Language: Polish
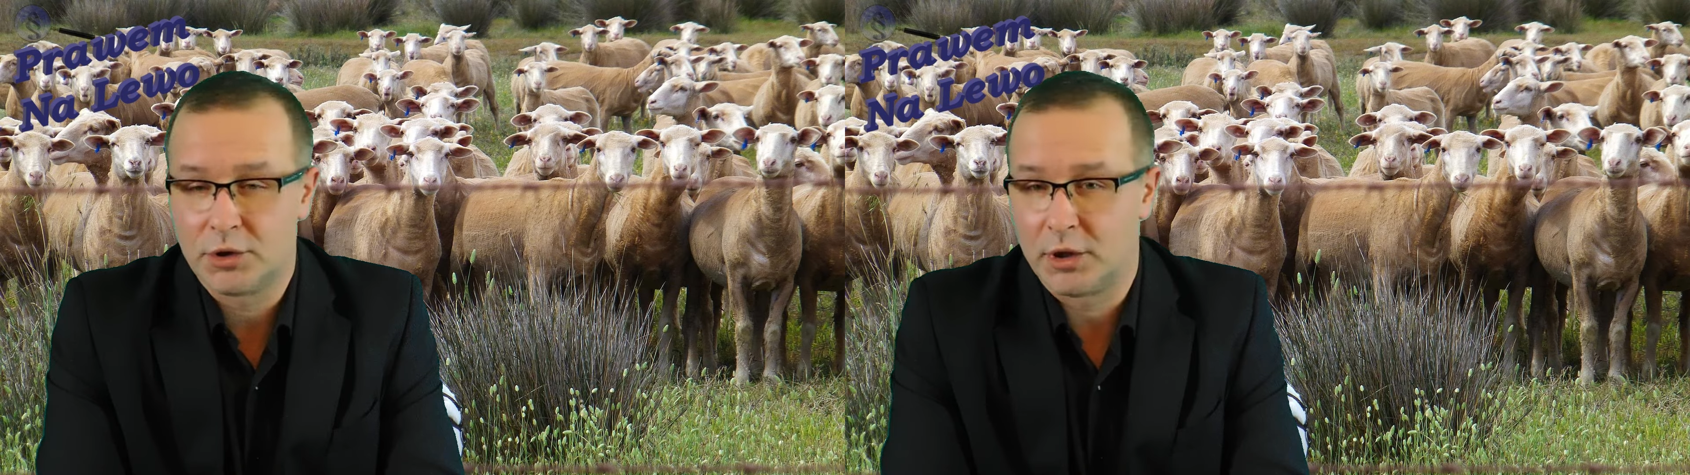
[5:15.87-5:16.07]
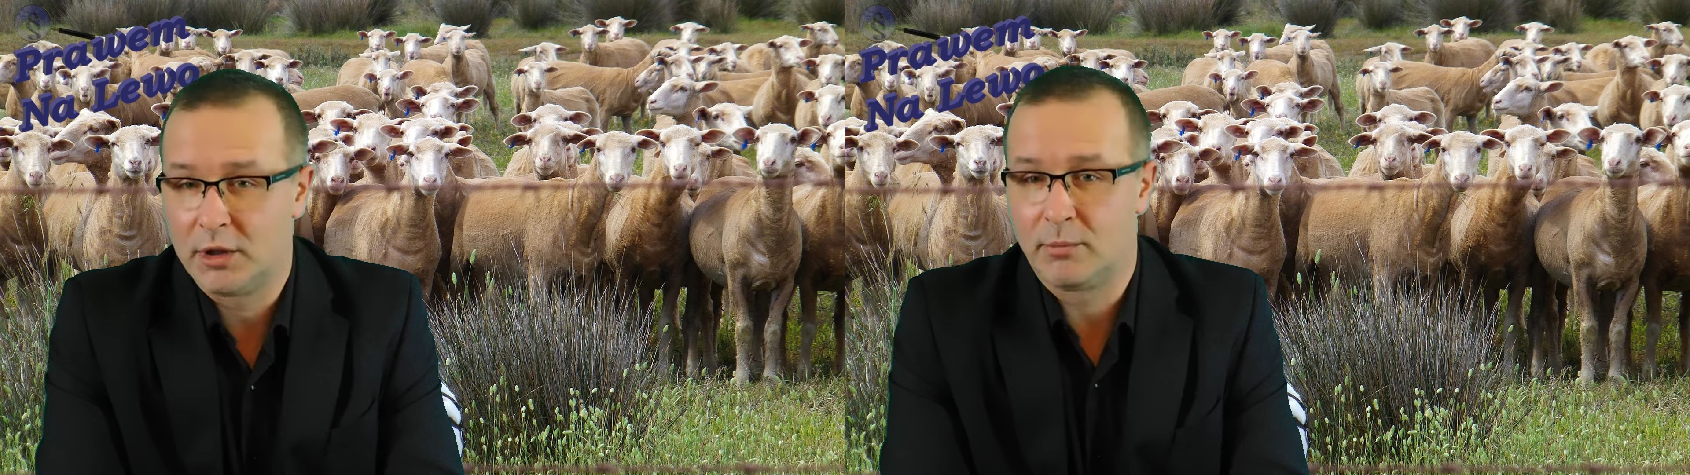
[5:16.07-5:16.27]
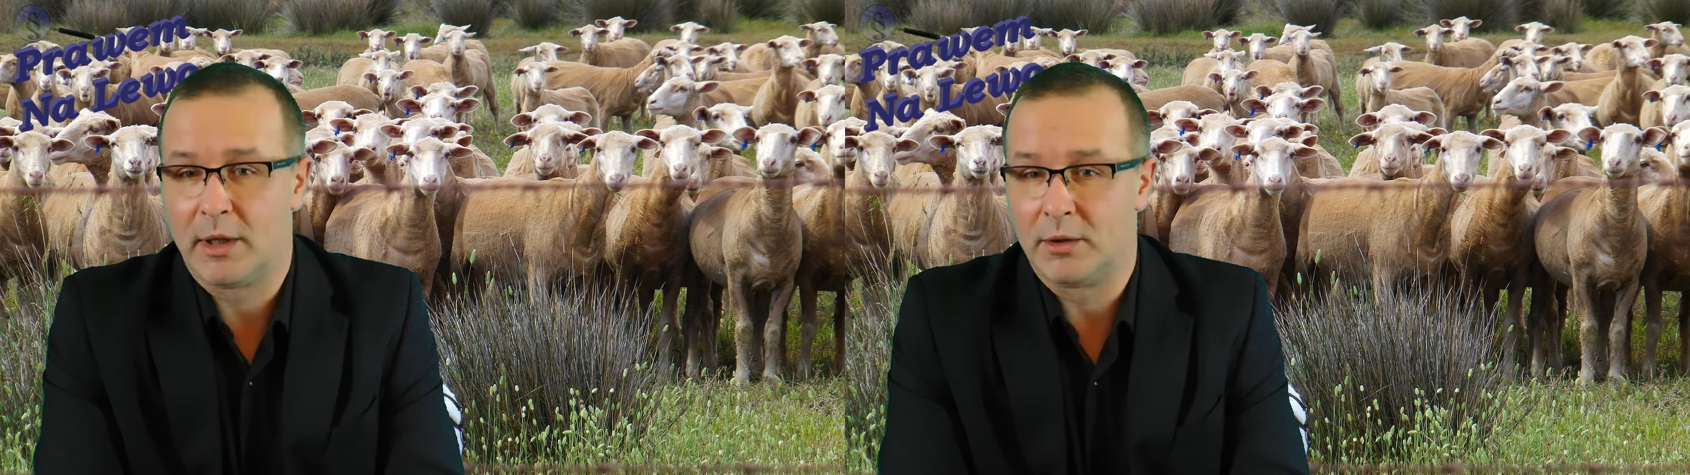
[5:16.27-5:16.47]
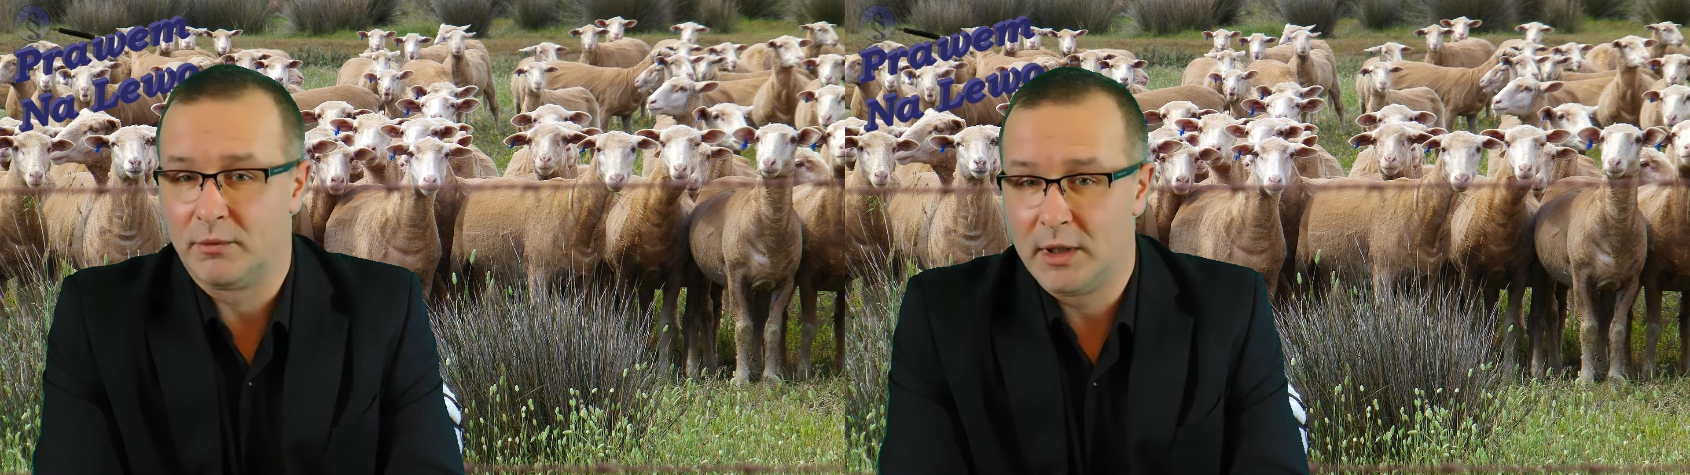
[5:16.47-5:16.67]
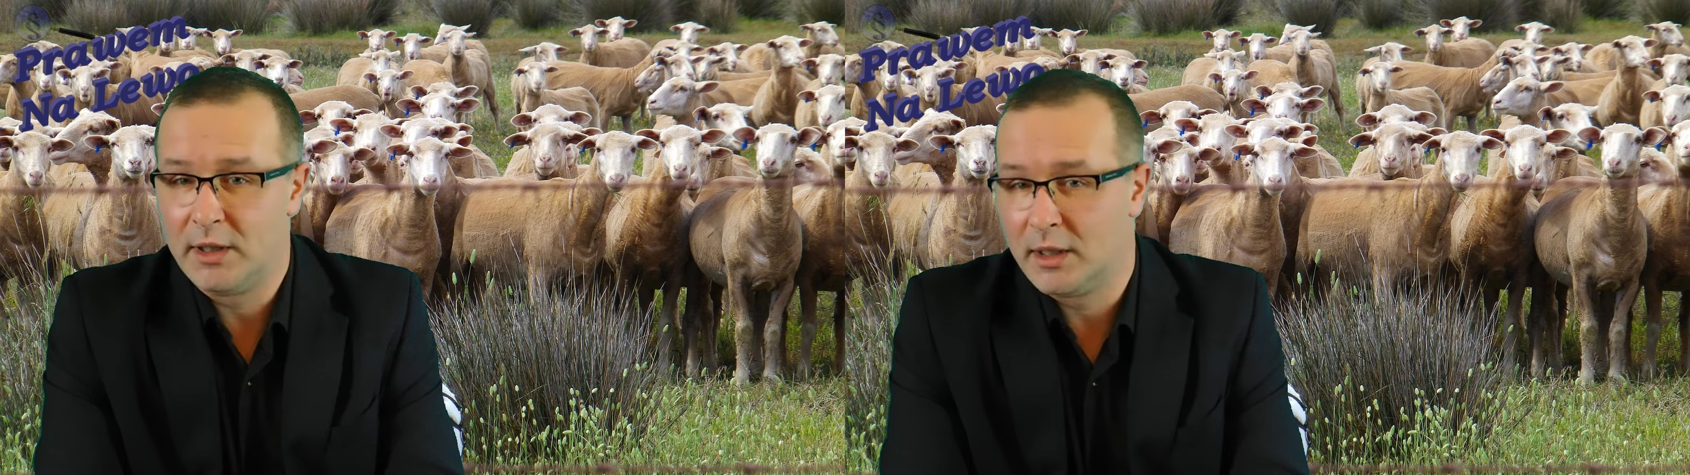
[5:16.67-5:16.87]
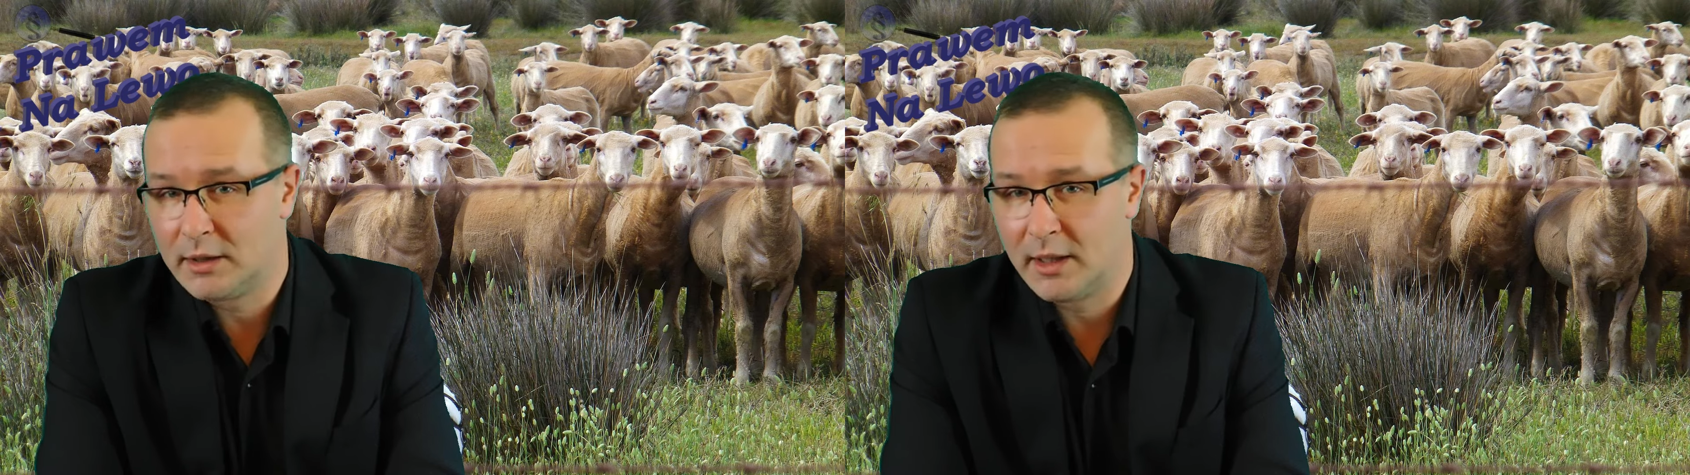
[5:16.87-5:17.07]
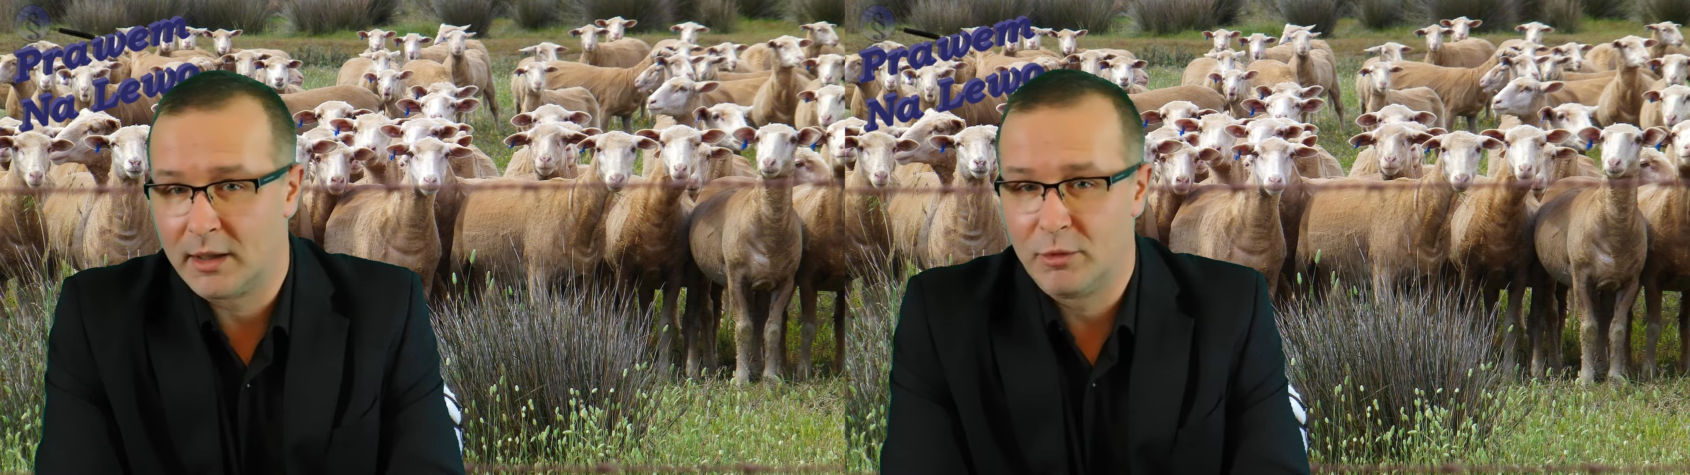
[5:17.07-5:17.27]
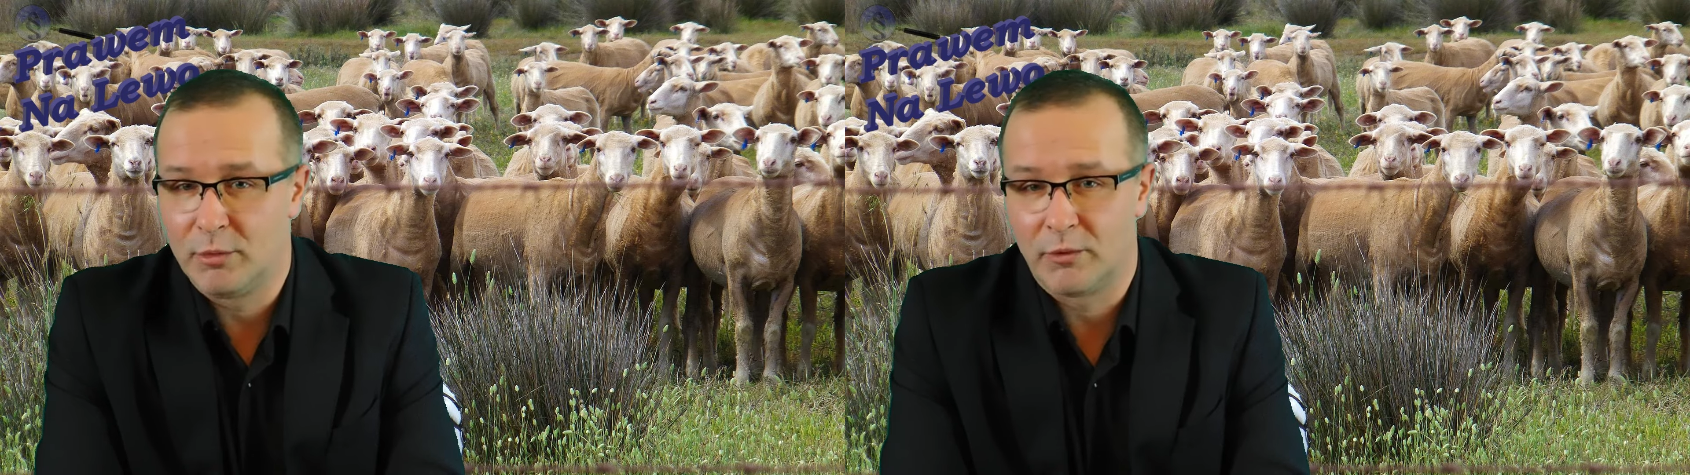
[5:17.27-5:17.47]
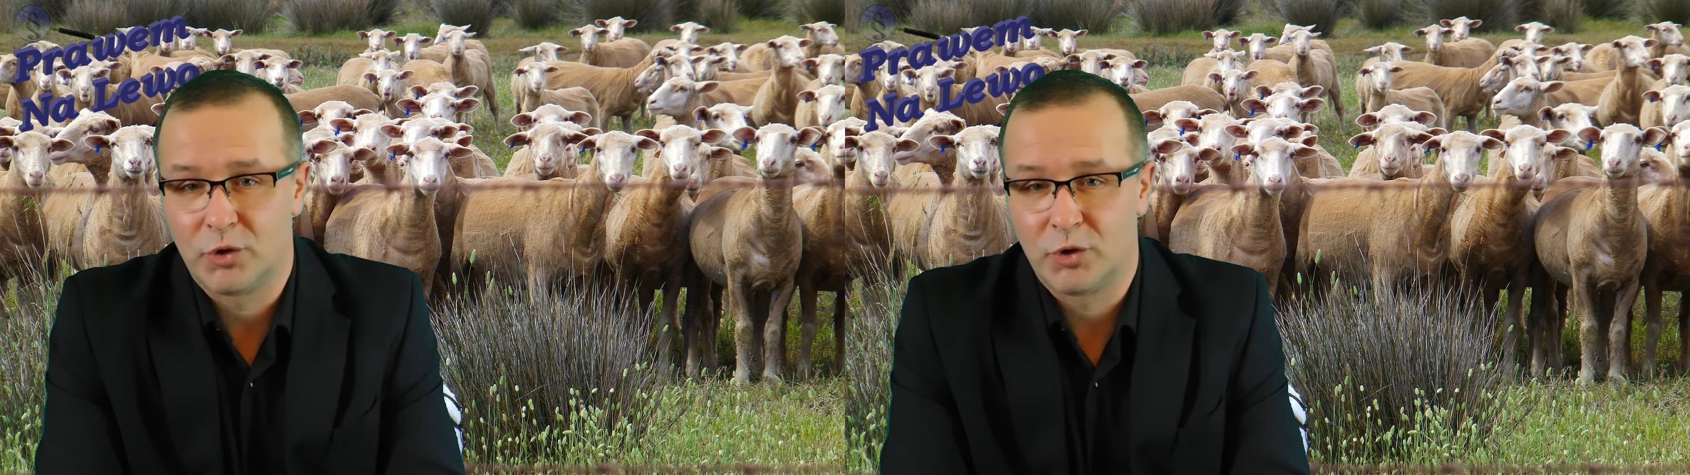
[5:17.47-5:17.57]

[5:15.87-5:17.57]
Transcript: że ich panowie jednak mimo